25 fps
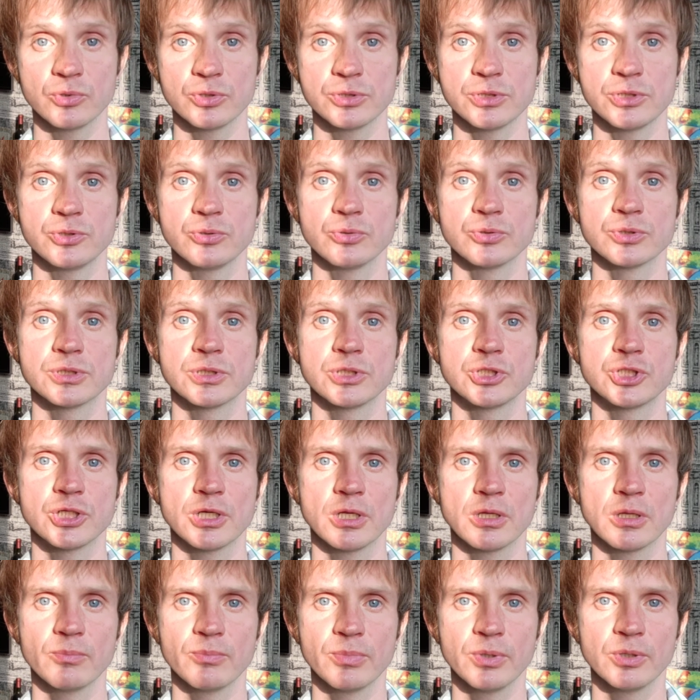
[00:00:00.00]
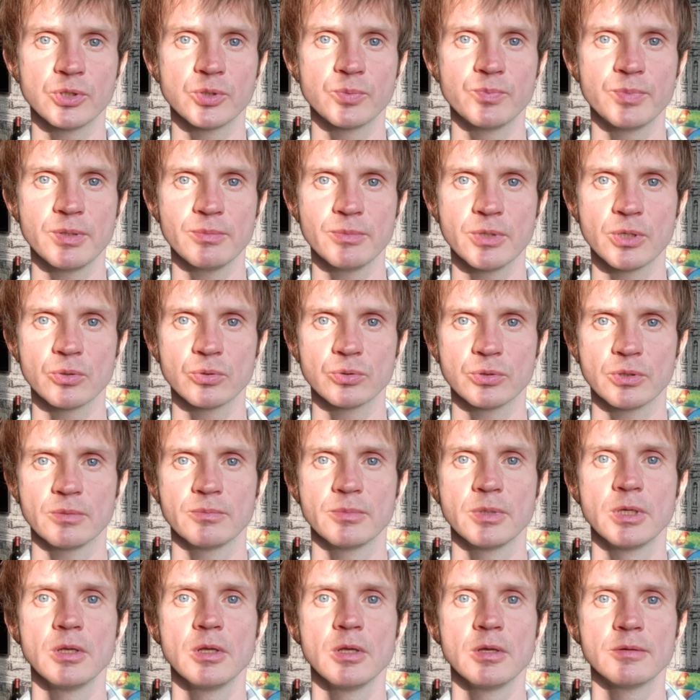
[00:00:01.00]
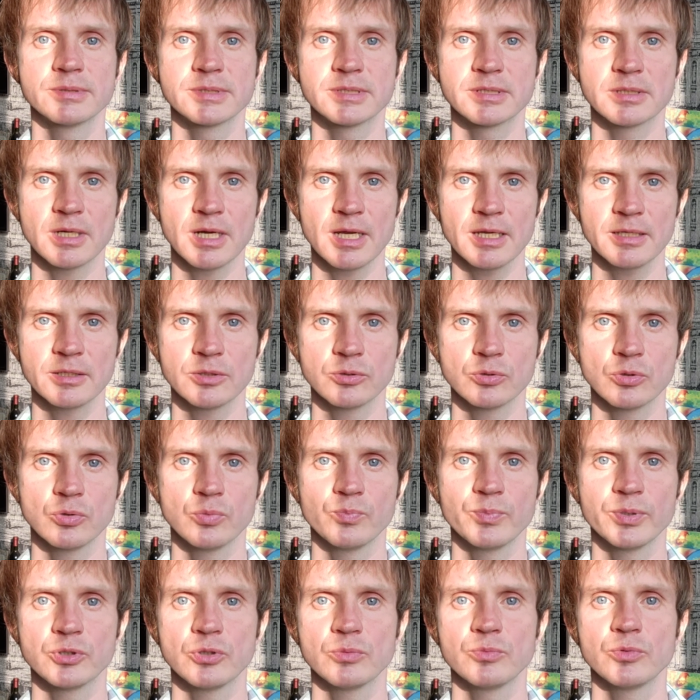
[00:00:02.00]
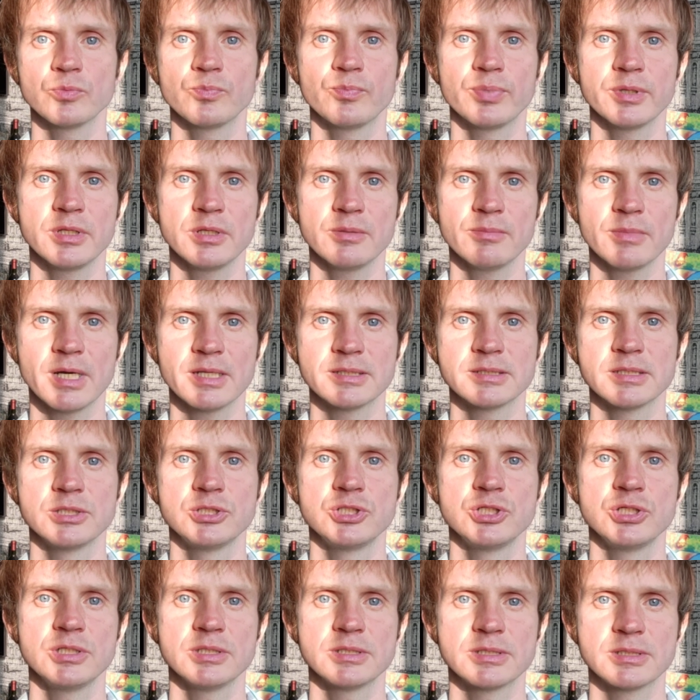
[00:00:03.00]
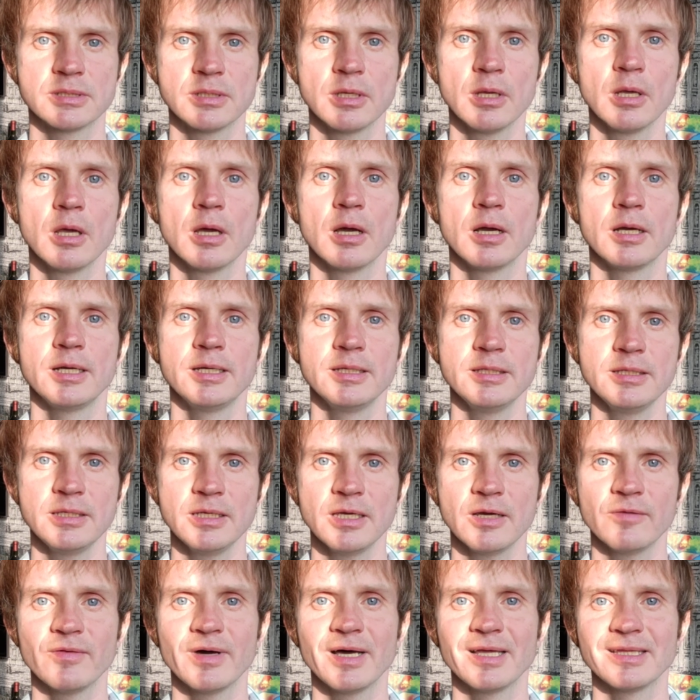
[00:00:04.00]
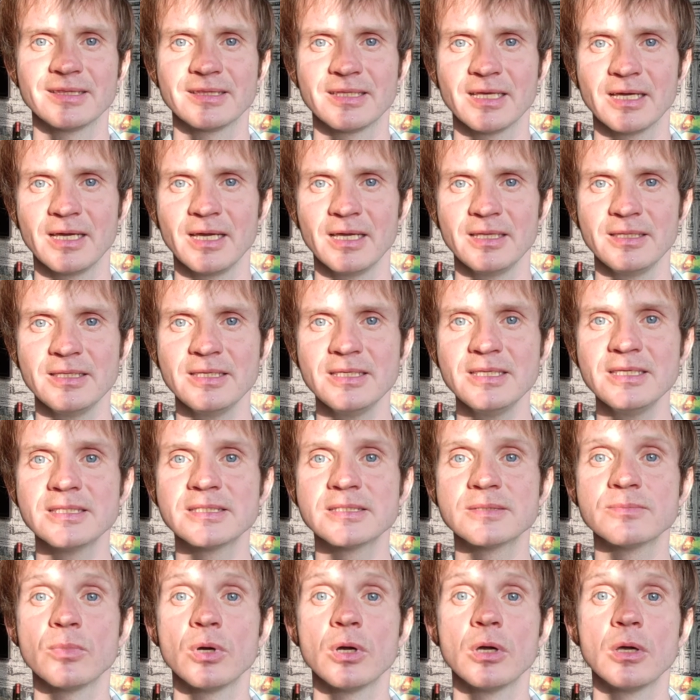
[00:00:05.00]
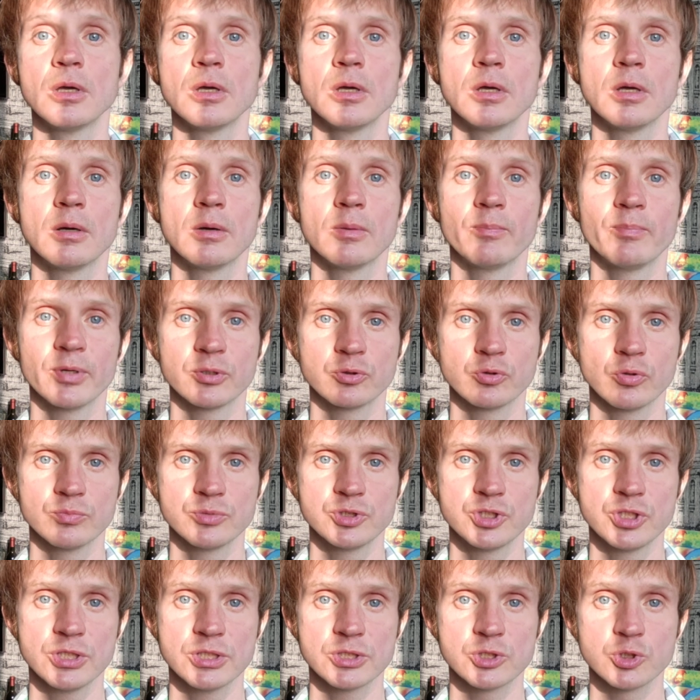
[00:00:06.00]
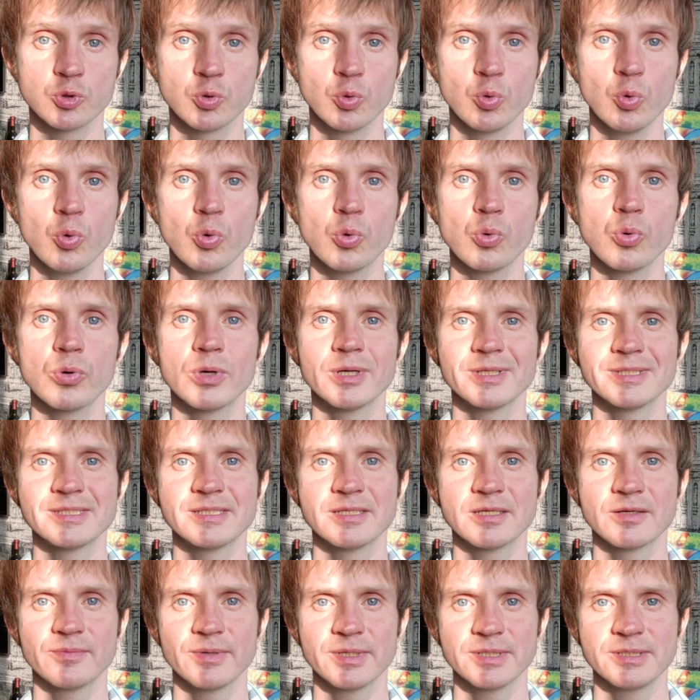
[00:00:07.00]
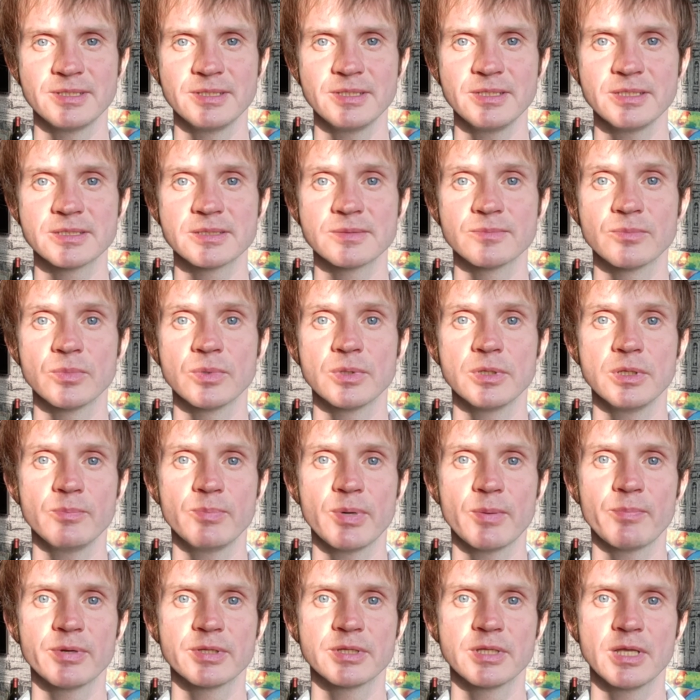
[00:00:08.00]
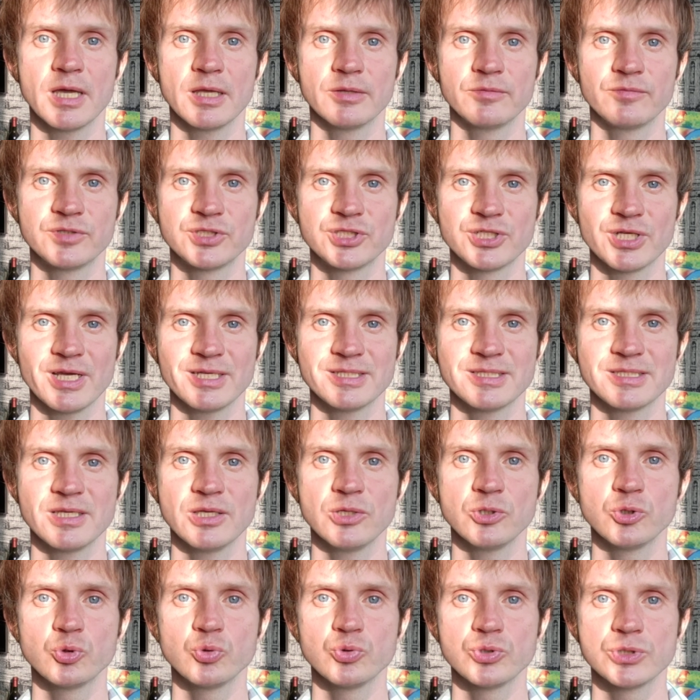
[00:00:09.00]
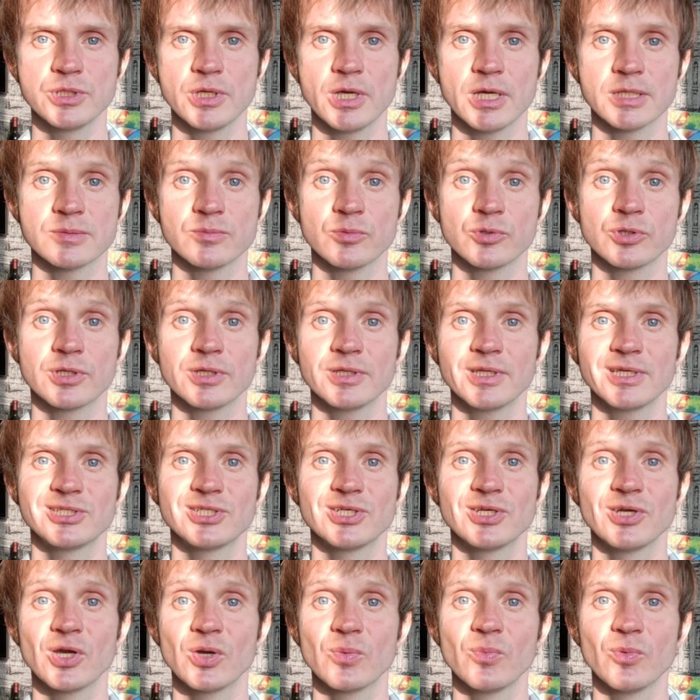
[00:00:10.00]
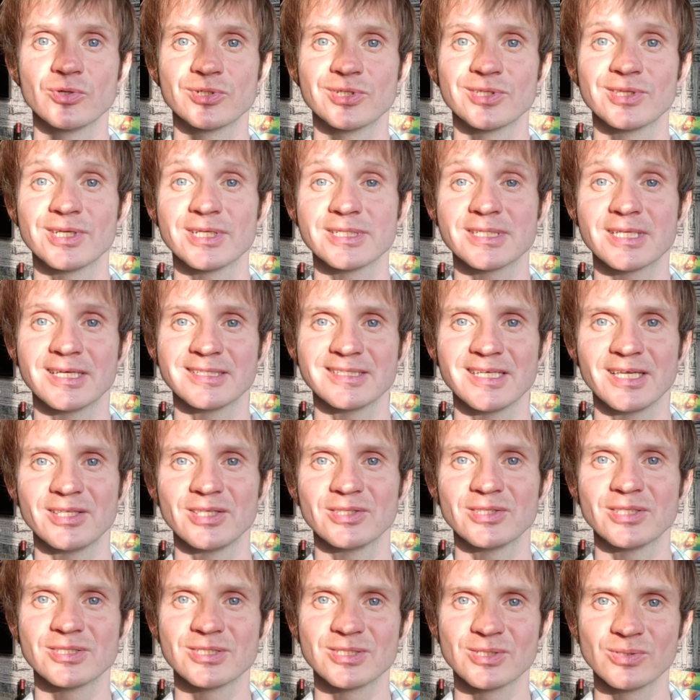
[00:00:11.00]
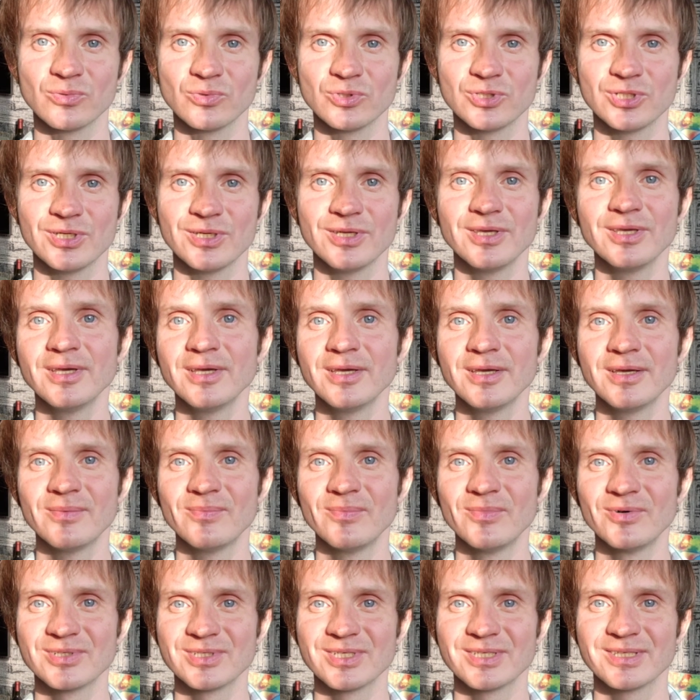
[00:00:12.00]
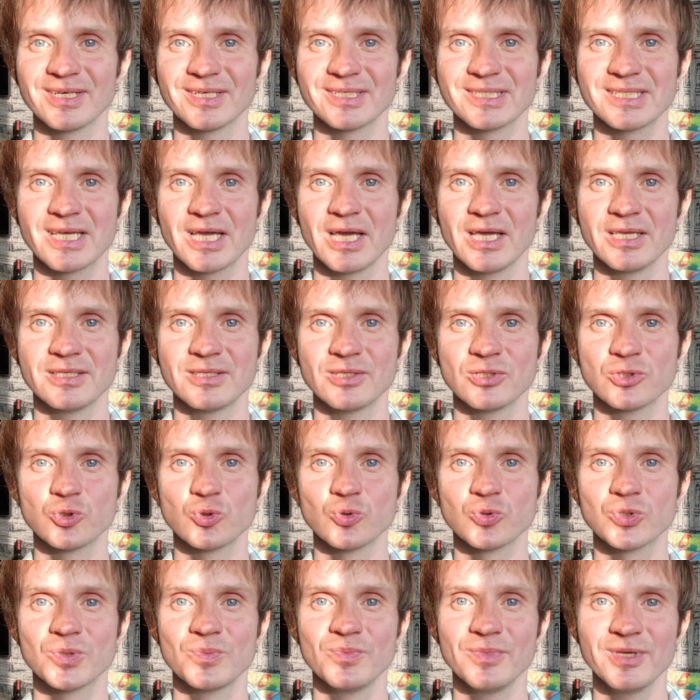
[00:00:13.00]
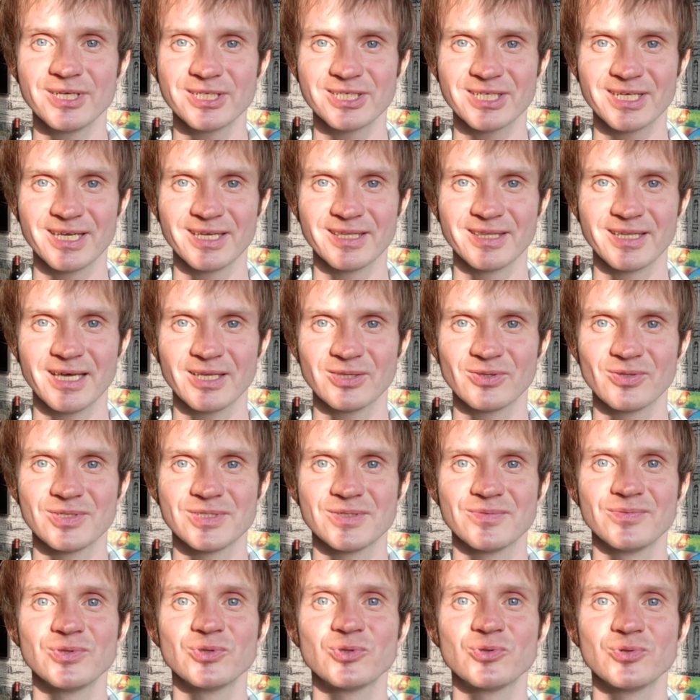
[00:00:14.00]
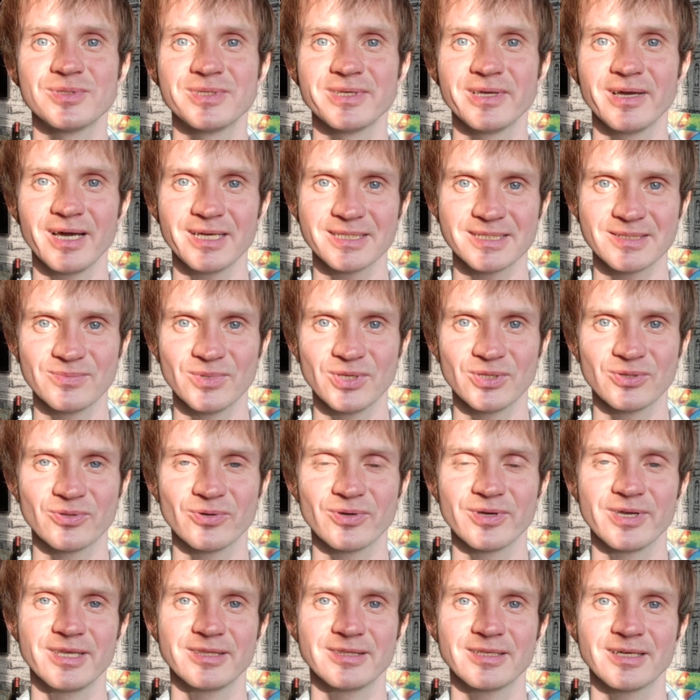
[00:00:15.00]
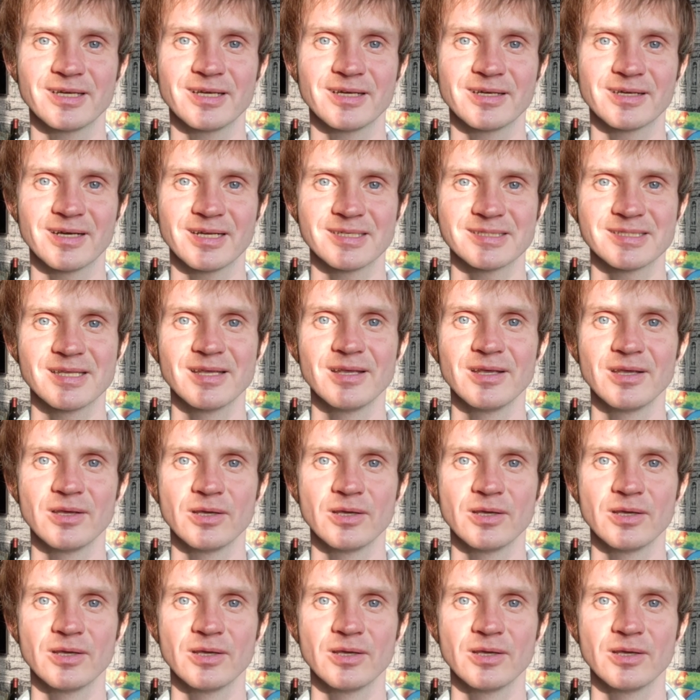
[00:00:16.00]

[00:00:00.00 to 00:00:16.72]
То есть, если он сначала был, к примеру, там, в страхе, то потом он поднимается через гнев, антагонизм, потом через скуку, консерватизм и попадает в части энтузиазм. Вот когда человек может рассказать этот случай, можно так сказать, с усмешкой, да, то есть в энтузиазме, то это как раз